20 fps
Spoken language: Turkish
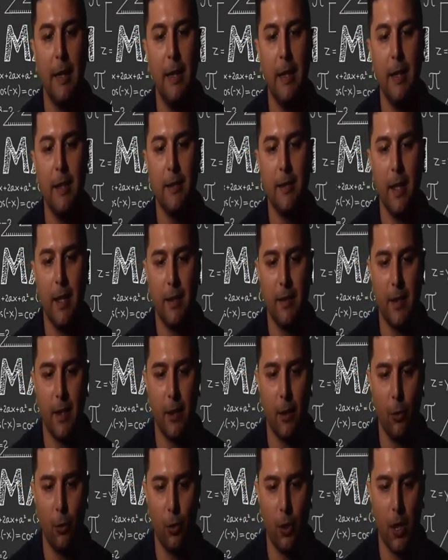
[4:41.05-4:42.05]
x
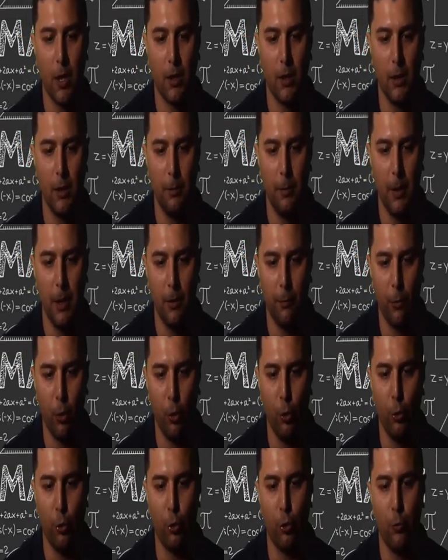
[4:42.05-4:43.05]
eksenine uzaklığı 1
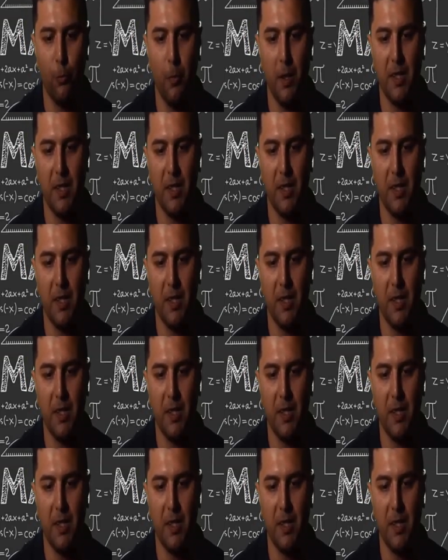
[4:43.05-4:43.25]
bölü 3.